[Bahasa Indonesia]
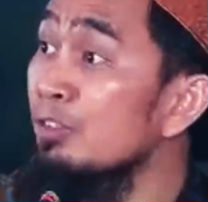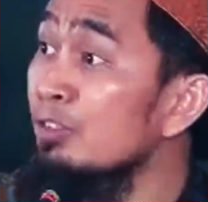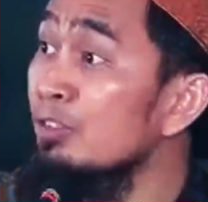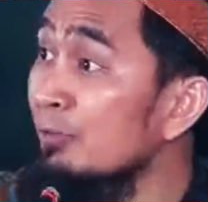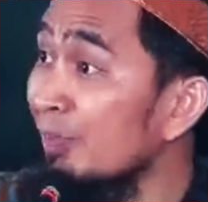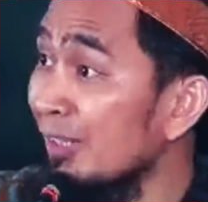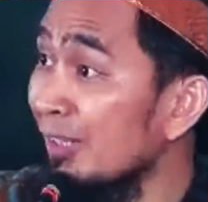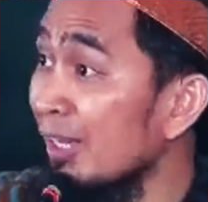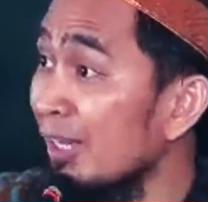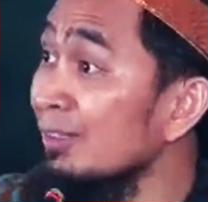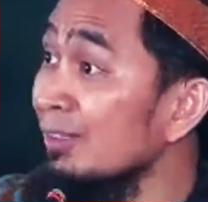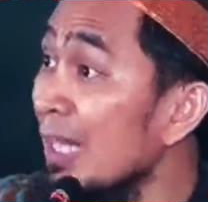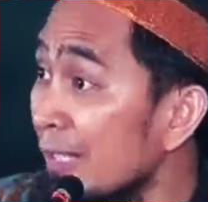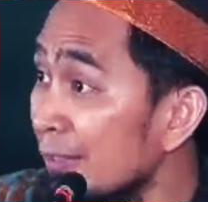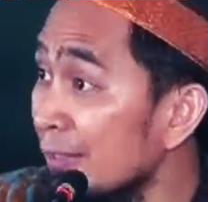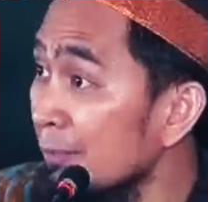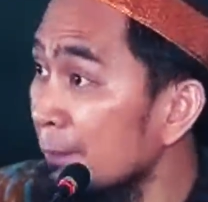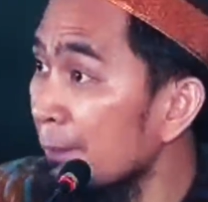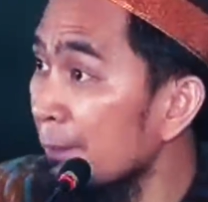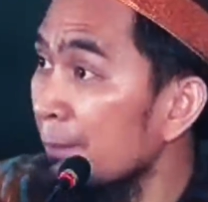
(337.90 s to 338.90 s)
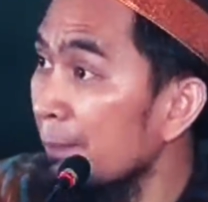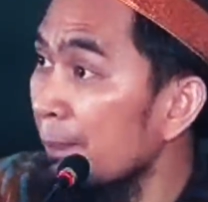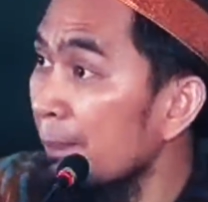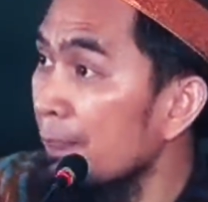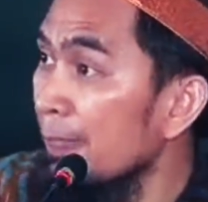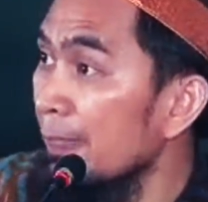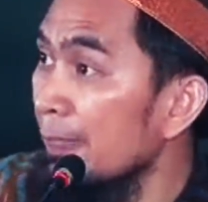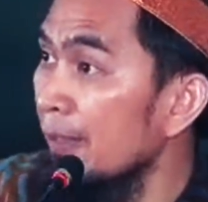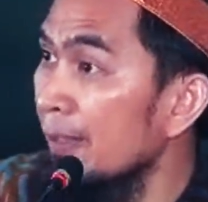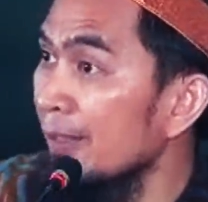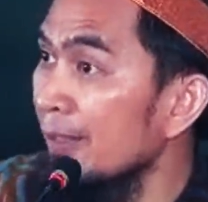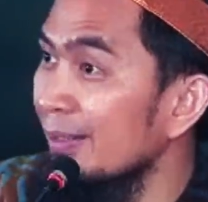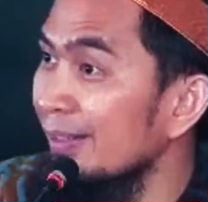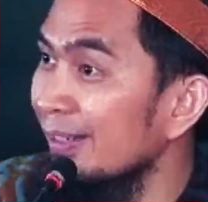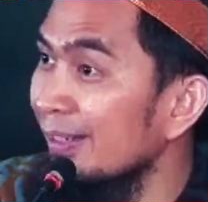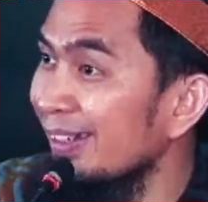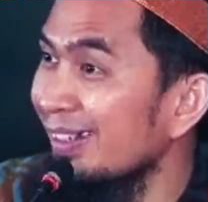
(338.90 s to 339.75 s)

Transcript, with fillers: itu istighfar agak telat ya